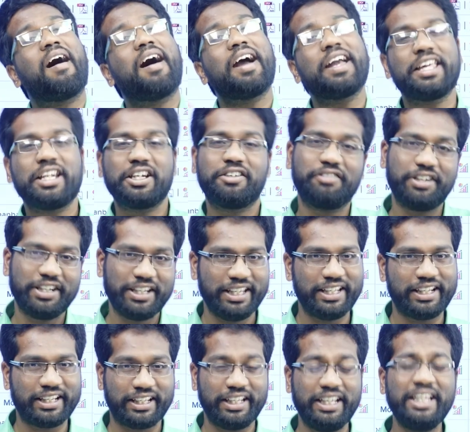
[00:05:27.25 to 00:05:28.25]
ஆயிரம் வழி
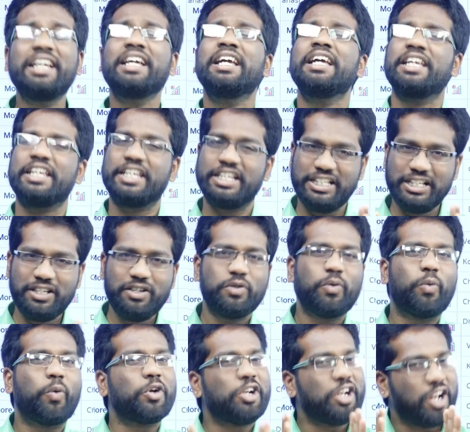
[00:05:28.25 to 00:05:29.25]
இருக்குது இது
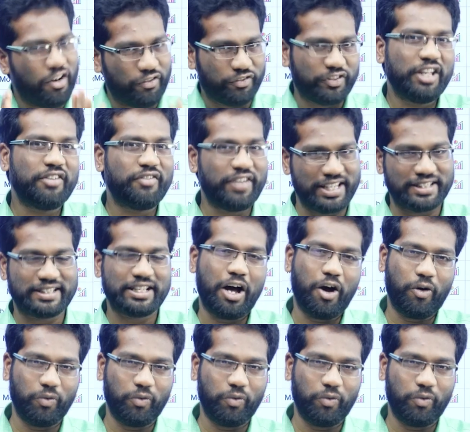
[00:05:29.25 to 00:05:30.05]
ஒன் ஆஃப் த வேஸ்